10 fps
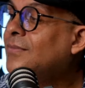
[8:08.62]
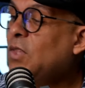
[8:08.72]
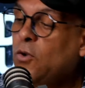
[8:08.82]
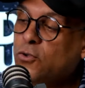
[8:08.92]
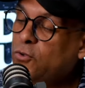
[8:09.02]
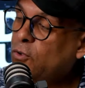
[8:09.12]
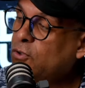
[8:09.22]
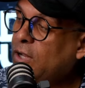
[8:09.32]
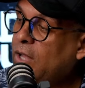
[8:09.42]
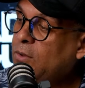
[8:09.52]
De los
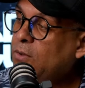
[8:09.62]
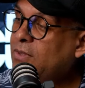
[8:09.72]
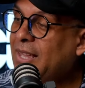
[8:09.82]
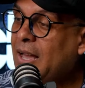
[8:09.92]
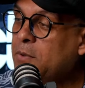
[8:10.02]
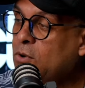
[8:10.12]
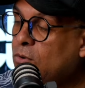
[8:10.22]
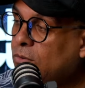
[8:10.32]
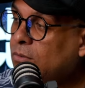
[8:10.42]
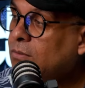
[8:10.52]
dos lados. De
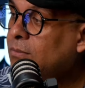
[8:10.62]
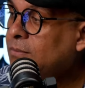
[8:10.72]
avión.